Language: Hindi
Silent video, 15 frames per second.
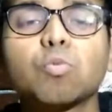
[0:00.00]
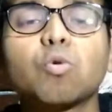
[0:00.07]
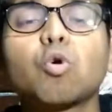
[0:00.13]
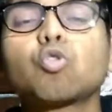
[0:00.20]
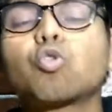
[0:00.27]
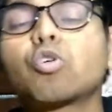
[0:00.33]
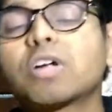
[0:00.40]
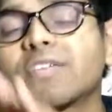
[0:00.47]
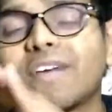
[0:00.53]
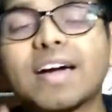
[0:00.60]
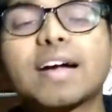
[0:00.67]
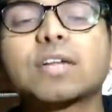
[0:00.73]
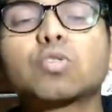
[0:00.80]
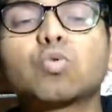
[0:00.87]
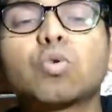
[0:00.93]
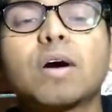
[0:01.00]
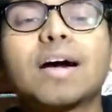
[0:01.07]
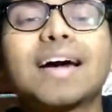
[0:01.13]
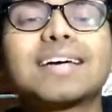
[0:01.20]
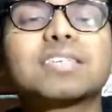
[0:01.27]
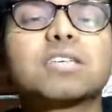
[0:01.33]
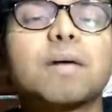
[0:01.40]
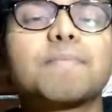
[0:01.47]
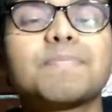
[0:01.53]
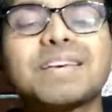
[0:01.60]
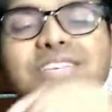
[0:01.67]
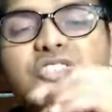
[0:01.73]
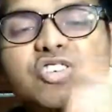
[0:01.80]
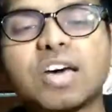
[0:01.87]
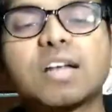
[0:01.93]
वो नोटिफाई कर दूंगा गाइस
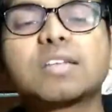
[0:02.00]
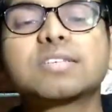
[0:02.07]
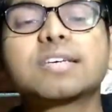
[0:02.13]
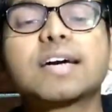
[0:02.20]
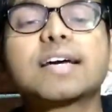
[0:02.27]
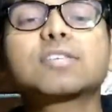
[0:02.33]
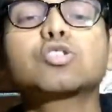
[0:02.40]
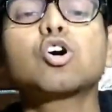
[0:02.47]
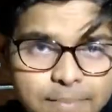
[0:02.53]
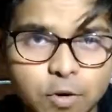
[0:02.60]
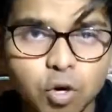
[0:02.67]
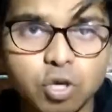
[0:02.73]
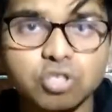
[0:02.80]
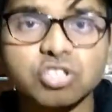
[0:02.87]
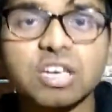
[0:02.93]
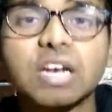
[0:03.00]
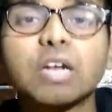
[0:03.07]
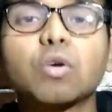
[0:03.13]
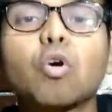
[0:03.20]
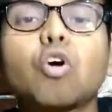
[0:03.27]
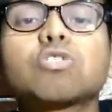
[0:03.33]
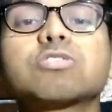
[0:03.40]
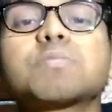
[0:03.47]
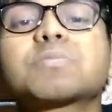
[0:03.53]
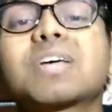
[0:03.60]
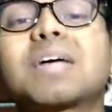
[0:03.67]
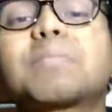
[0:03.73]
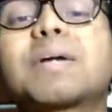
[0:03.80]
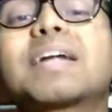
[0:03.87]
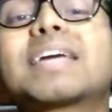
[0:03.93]
अपने इस चैनल से लाइक लाइव इस चैनल को और
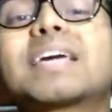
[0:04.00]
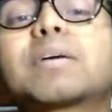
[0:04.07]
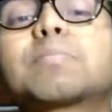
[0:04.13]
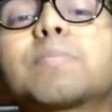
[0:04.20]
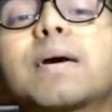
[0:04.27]
सब्सक्राइब करने के